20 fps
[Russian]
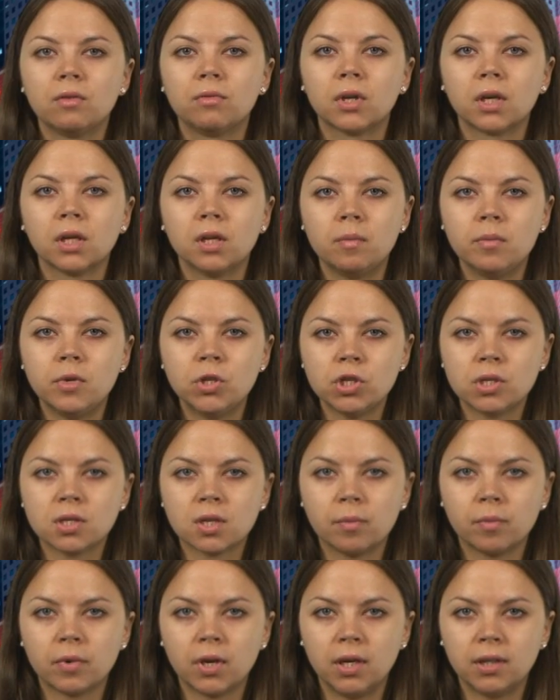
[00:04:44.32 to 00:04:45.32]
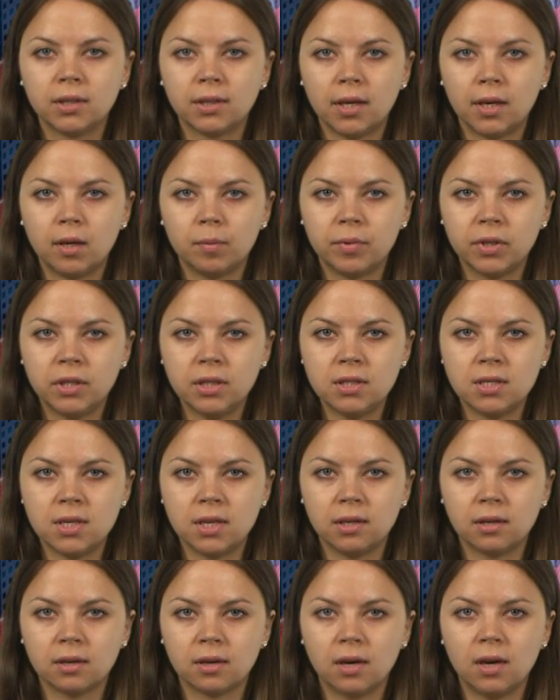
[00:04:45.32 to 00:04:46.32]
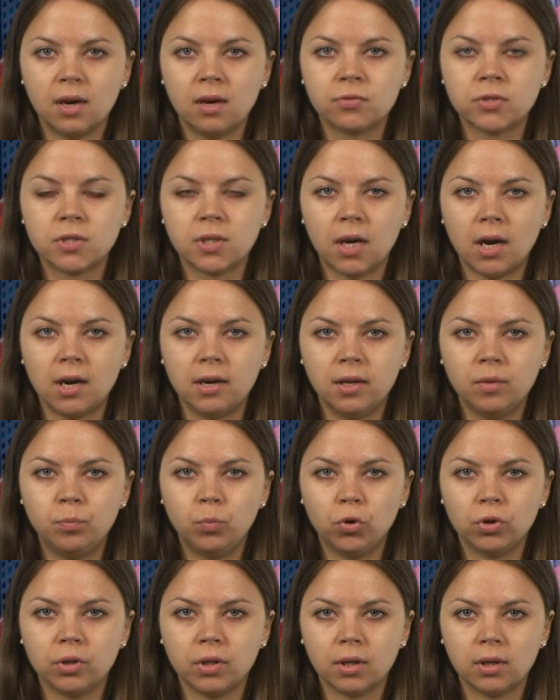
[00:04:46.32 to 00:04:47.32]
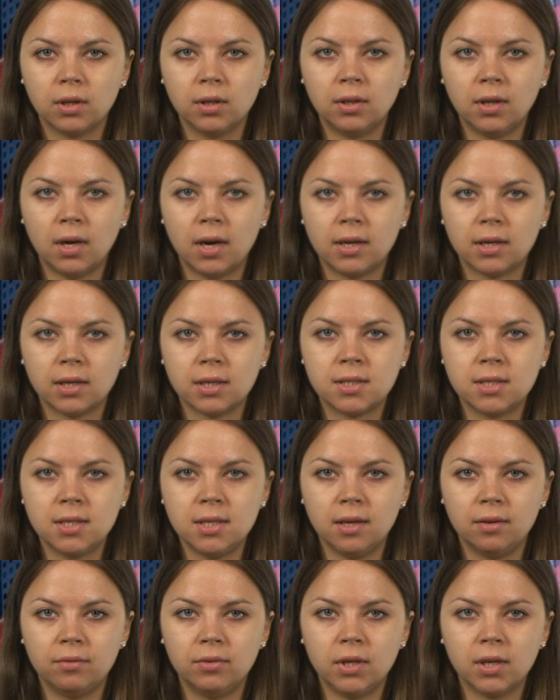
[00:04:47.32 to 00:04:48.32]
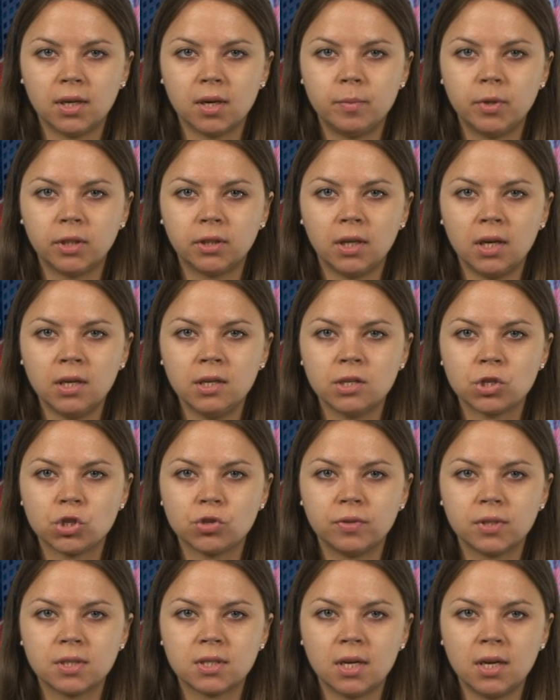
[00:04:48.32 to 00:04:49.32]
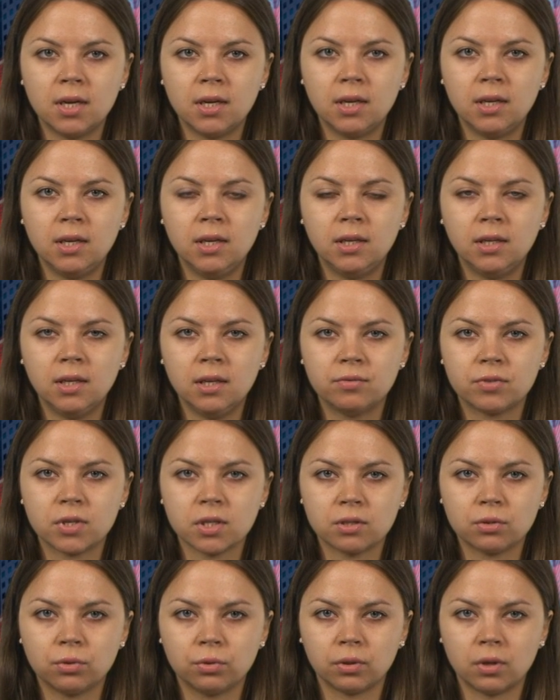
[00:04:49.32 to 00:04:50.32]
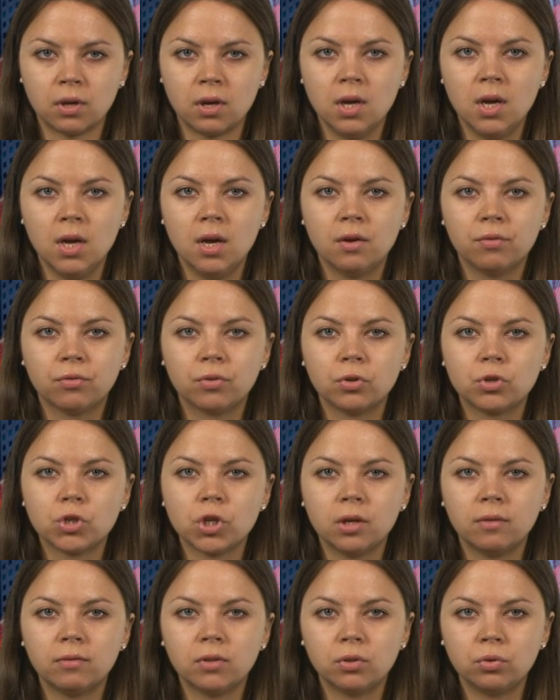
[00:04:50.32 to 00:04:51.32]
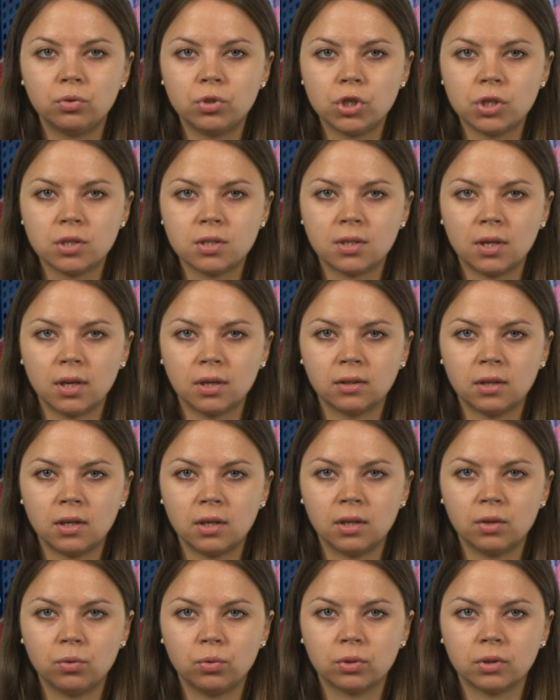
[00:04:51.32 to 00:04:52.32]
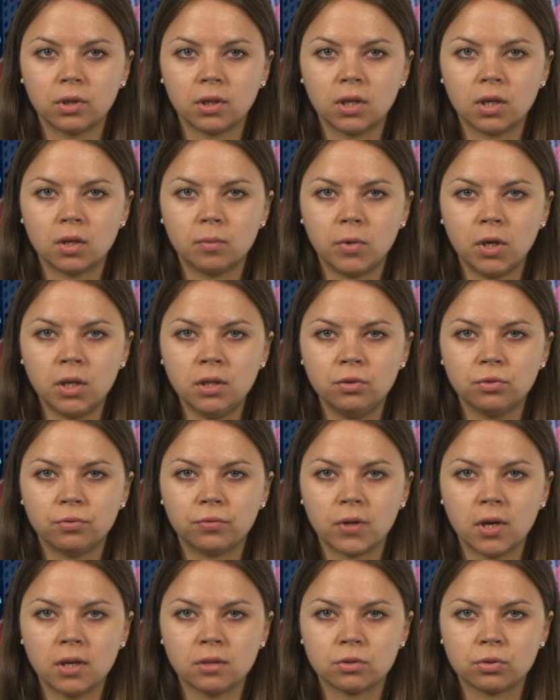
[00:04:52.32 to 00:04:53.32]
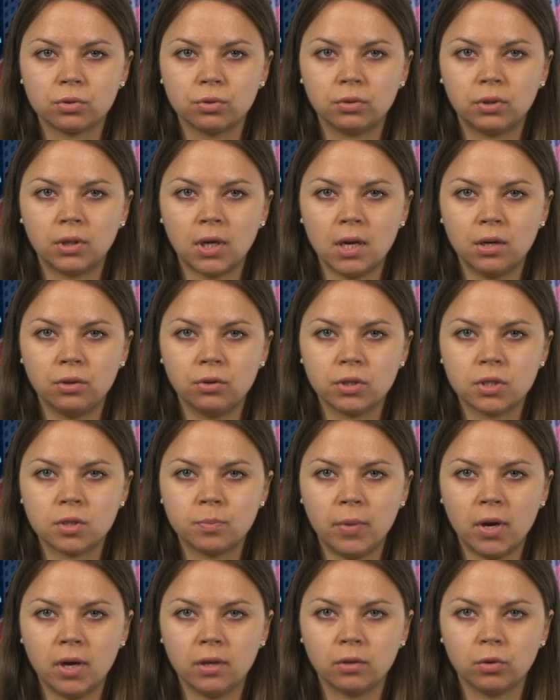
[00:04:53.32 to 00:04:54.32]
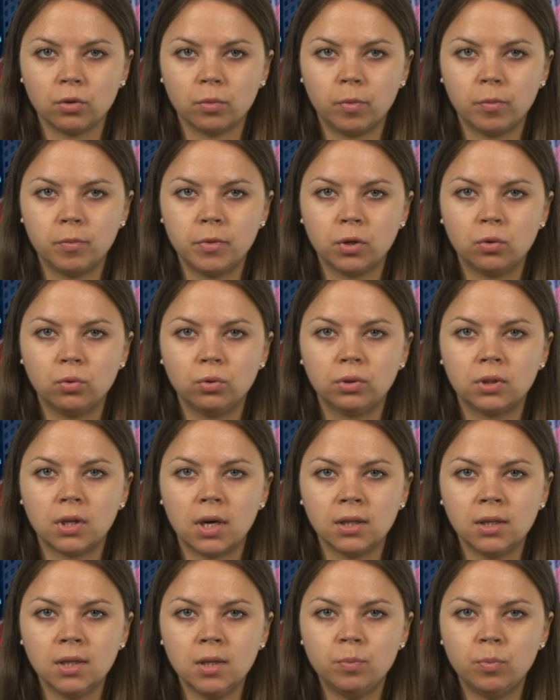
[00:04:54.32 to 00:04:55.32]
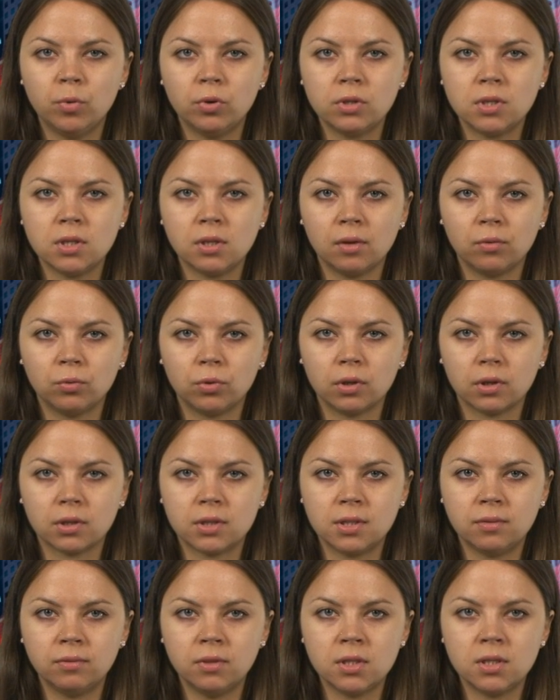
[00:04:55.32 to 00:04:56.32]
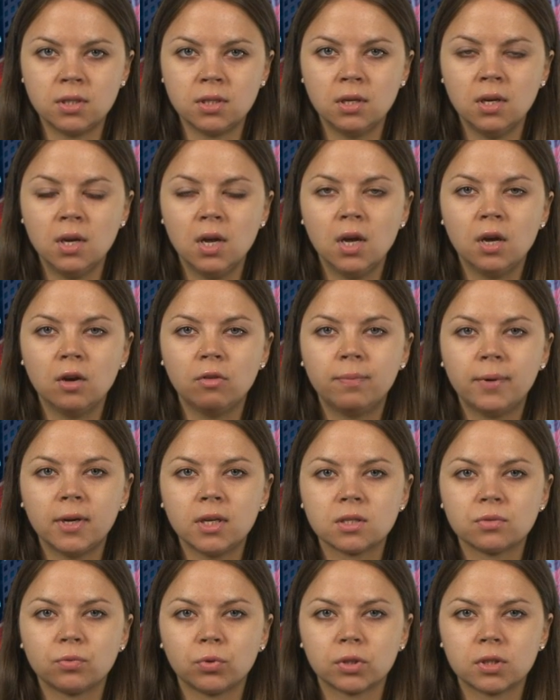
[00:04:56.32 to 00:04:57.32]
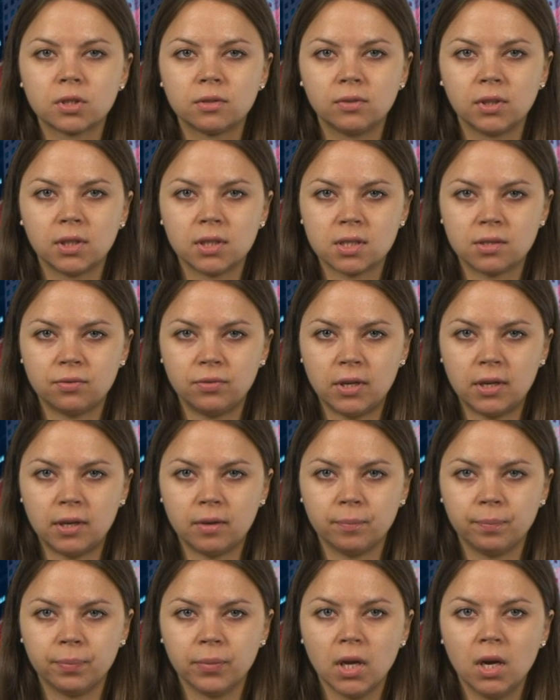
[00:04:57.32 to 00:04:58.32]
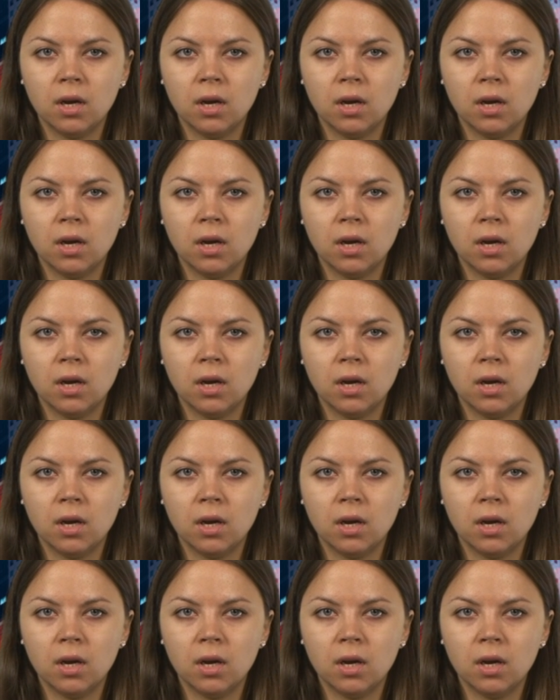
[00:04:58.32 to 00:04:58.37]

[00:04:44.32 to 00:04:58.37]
В экономическом календаре понедельника Австралия, Япония, Китай, Россия, Великобритания, Швейцария и еврозона, включая ведущие страны региона Германию, Францию, Италию и Испанию, публикуют данные по деловой активности производственной сфере.